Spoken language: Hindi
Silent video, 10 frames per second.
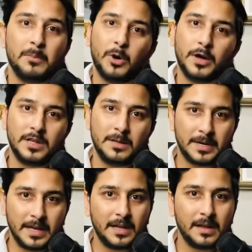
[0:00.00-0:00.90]
बहुत सी
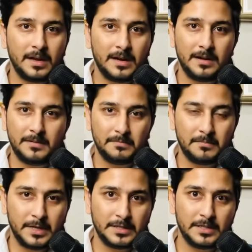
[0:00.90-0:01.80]
बड़ी
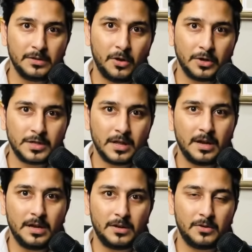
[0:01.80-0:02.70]
डिजिटल लॉन्च
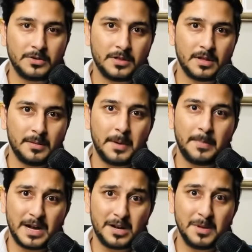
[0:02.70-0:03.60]
लॉन्च का मैं
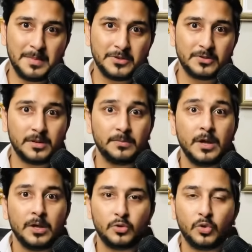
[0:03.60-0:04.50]
पार्ट भी बन चुका हूँ
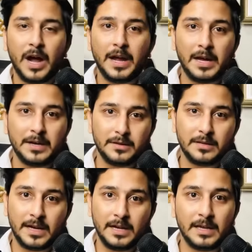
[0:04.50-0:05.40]
तो आई
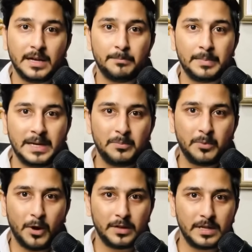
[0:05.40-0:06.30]
अंडरस्टैंड द कम्प्लीट
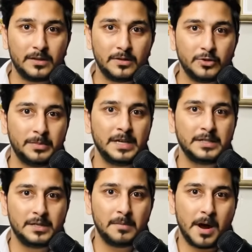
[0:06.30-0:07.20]
प्रोसेस जो भी
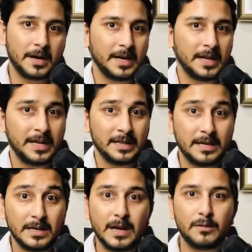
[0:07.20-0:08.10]
डिजिटल मार्केटिंग के
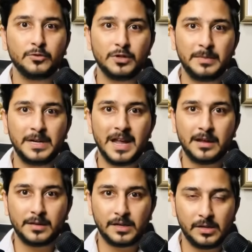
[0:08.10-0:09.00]
अंदर या सोशल मीडिया
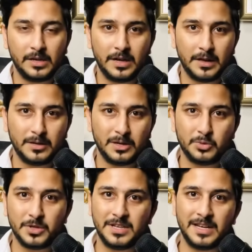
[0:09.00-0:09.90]

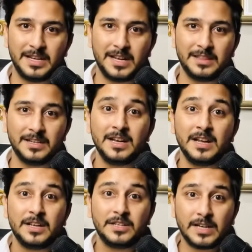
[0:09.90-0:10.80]
एग्जीक्यूशन के लिए अंदर
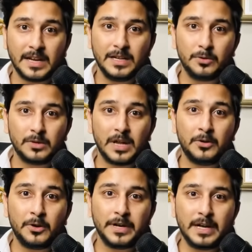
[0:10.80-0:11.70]
चाहिए होता है
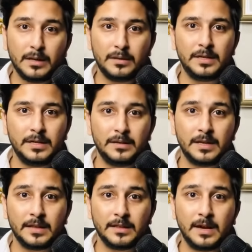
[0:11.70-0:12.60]
और इस सीरीज़
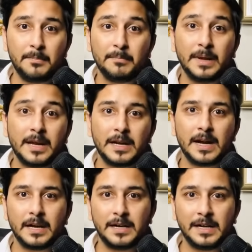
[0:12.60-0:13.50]
के अंदर मेरा
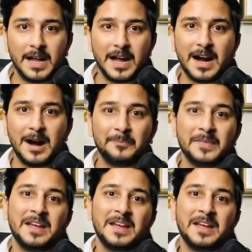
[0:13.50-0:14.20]
टारगेट है आप